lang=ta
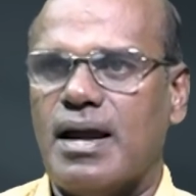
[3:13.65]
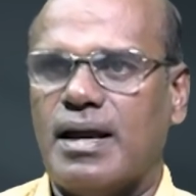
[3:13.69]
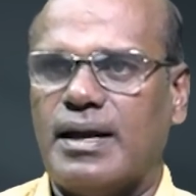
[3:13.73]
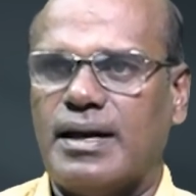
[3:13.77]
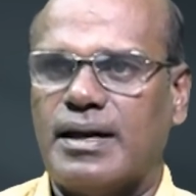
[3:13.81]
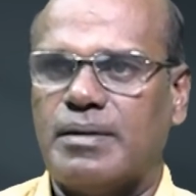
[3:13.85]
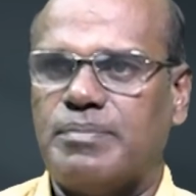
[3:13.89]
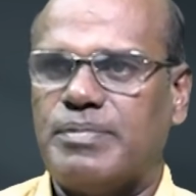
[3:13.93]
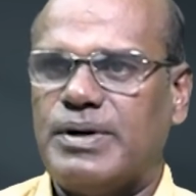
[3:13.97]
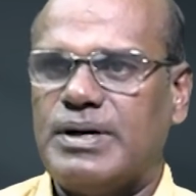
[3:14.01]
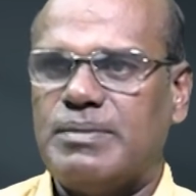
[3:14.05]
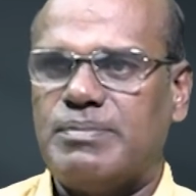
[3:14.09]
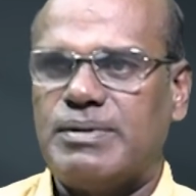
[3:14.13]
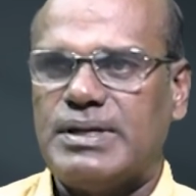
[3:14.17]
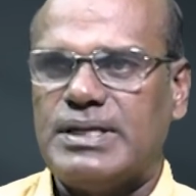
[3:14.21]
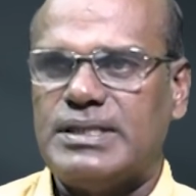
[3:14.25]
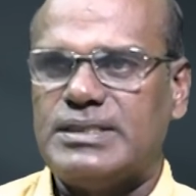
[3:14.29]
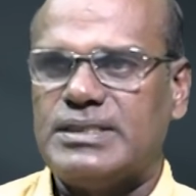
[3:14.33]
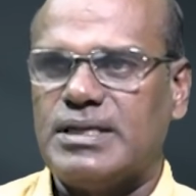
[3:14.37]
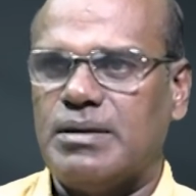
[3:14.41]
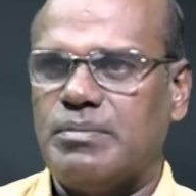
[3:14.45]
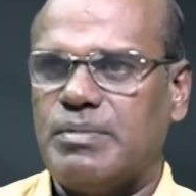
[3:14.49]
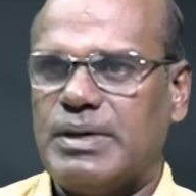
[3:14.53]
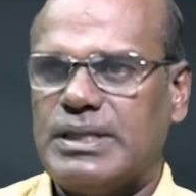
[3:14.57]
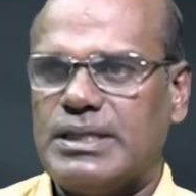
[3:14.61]
எடப்பாடி
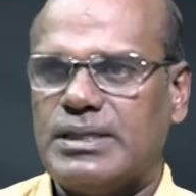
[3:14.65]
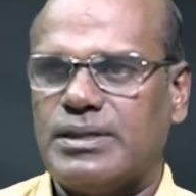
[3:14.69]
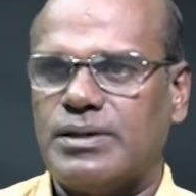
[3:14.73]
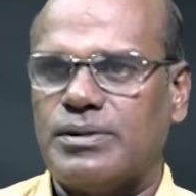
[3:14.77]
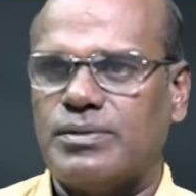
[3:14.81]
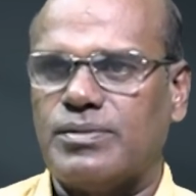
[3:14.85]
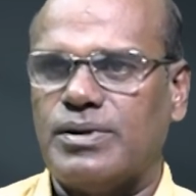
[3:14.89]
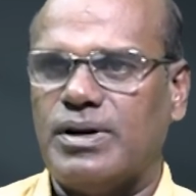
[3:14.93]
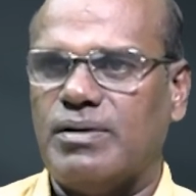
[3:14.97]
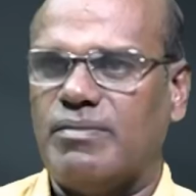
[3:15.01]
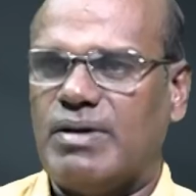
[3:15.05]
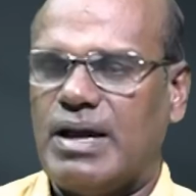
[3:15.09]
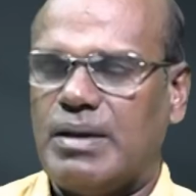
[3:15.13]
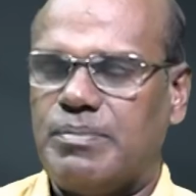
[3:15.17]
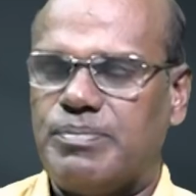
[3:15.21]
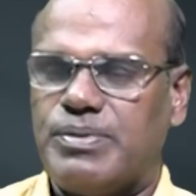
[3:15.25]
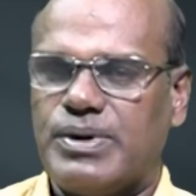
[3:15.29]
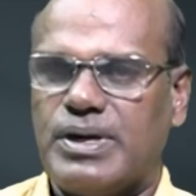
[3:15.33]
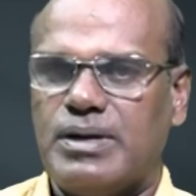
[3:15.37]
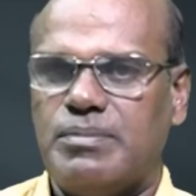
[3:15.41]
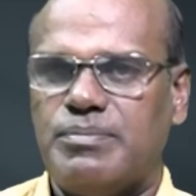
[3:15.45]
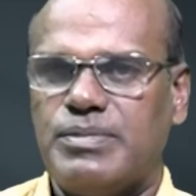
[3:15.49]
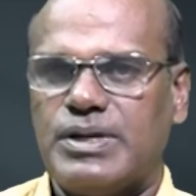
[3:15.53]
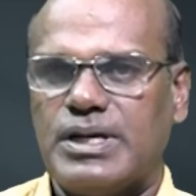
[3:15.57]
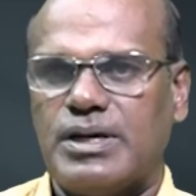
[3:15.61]
பழனிசாமி மதிக்கிறதுக்குள்ள
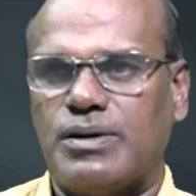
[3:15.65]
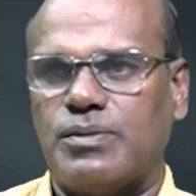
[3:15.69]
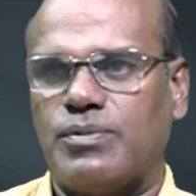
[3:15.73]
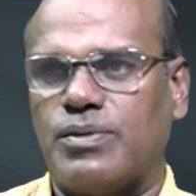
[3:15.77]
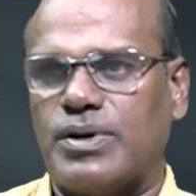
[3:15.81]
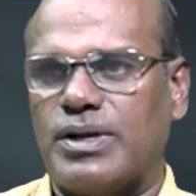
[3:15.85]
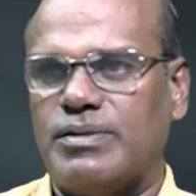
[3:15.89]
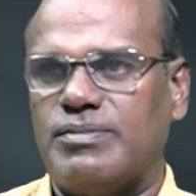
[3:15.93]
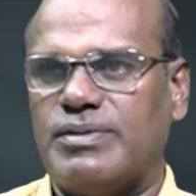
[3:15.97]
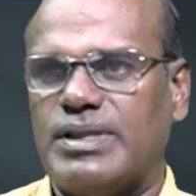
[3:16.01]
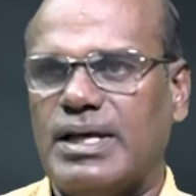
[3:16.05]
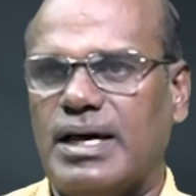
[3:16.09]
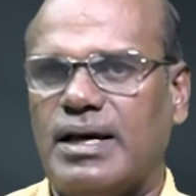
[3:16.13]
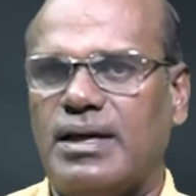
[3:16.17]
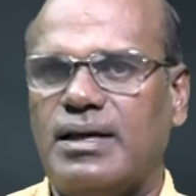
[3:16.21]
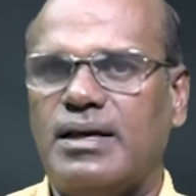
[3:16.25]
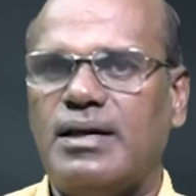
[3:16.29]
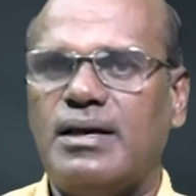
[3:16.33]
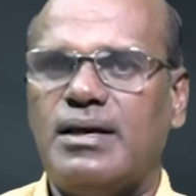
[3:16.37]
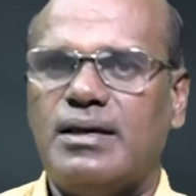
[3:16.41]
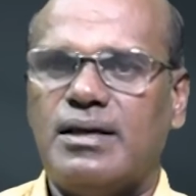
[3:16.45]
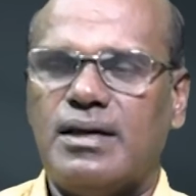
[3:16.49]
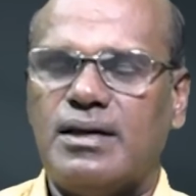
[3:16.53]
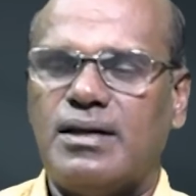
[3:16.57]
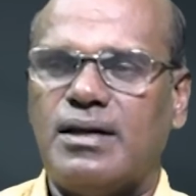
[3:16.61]
வாய்ப்புகள் மிக குறைவு தான்
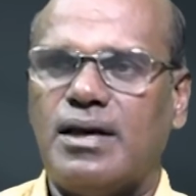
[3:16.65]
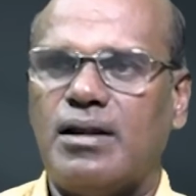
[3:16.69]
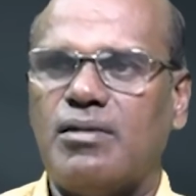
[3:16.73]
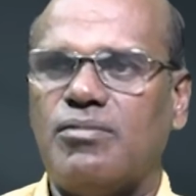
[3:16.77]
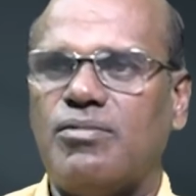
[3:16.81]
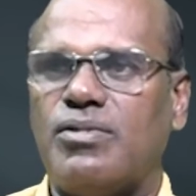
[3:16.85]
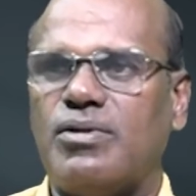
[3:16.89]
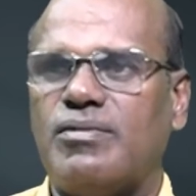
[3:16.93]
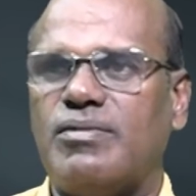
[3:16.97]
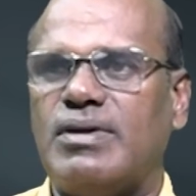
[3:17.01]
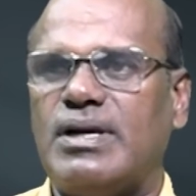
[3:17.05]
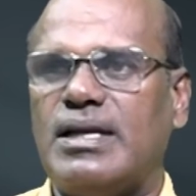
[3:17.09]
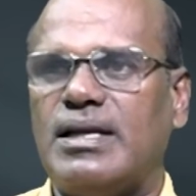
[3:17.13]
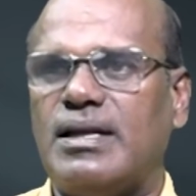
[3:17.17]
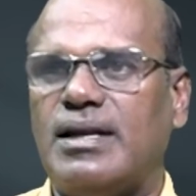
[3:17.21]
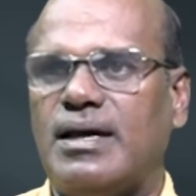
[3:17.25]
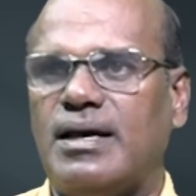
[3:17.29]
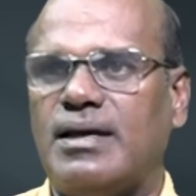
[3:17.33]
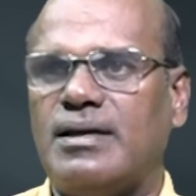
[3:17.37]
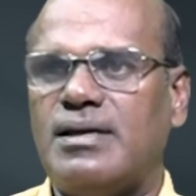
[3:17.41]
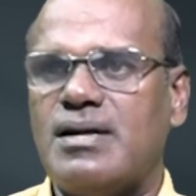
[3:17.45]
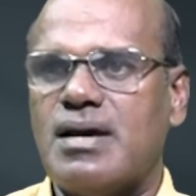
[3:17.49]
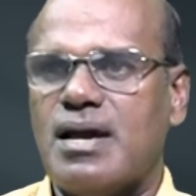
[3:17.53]
என்றாலும் ஒருவேளையில்